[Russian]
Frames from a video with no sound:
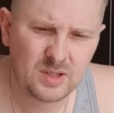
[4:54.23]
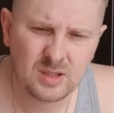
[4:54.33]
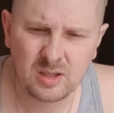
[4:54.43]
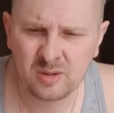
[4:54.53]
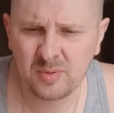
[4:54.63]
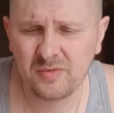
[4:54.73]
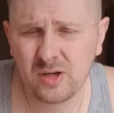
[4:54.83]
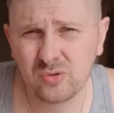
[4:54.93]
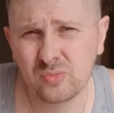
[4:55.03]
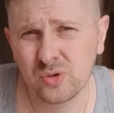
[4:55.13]
А, по
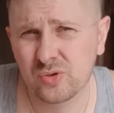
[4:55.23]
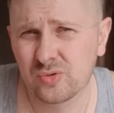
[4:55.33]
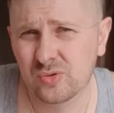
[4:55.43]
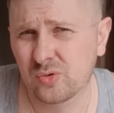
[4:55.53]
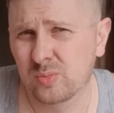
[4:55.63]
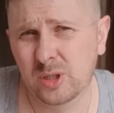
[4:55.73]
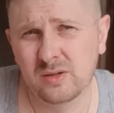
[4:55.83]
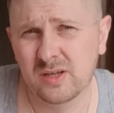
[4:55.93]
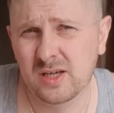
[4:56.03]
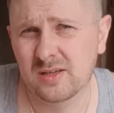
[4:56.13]
факту можно уже, грубо
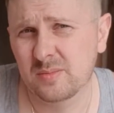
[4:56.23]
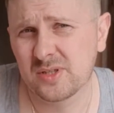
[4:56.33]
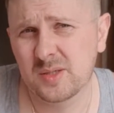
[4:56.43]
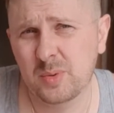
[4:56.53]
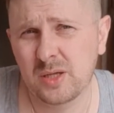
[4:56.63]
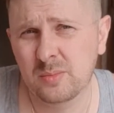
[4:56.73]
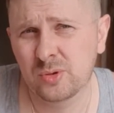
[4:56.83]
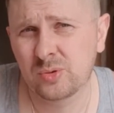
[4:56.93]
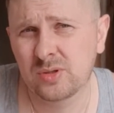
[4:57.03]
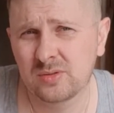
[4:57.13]
говоря, подцеплять
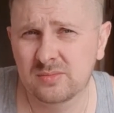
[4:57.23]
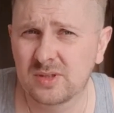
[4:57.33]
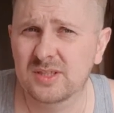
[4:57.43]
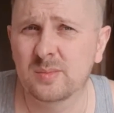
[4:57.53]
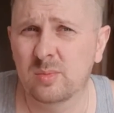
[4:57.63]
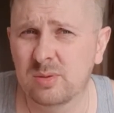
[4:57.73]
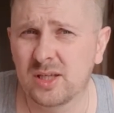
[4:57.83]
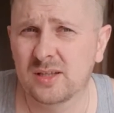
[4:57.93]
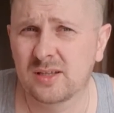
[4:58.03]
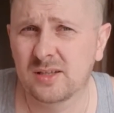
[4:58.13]
мотор, если бы была
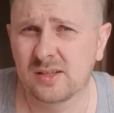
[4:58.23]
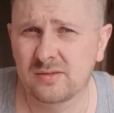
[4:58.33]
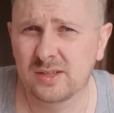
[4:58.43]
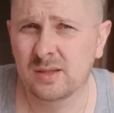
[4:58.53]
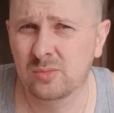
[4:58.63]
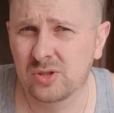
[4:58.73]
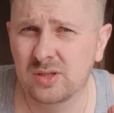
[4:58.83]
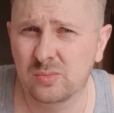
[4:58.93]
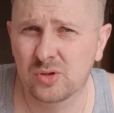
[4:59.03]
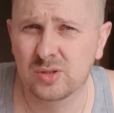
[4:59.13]
открытая вода, и
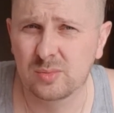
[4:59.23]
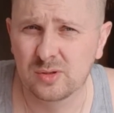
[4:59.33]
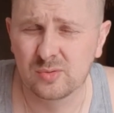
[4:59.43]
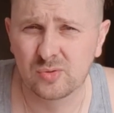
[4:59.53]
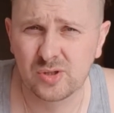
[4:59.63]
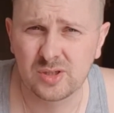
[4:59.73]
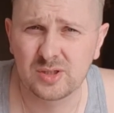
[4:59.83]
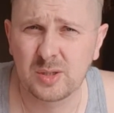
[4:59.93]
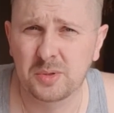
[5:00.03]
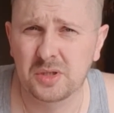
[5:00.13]
можно было уже
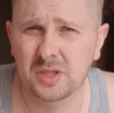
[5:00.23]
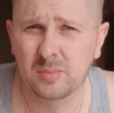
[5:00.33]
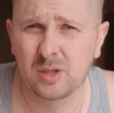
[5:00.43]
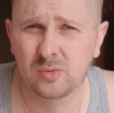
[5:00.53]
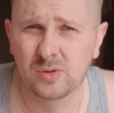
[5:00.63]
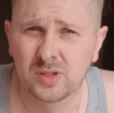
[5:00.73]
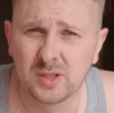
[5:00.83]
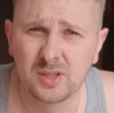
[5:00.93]
чапать на рыбалку.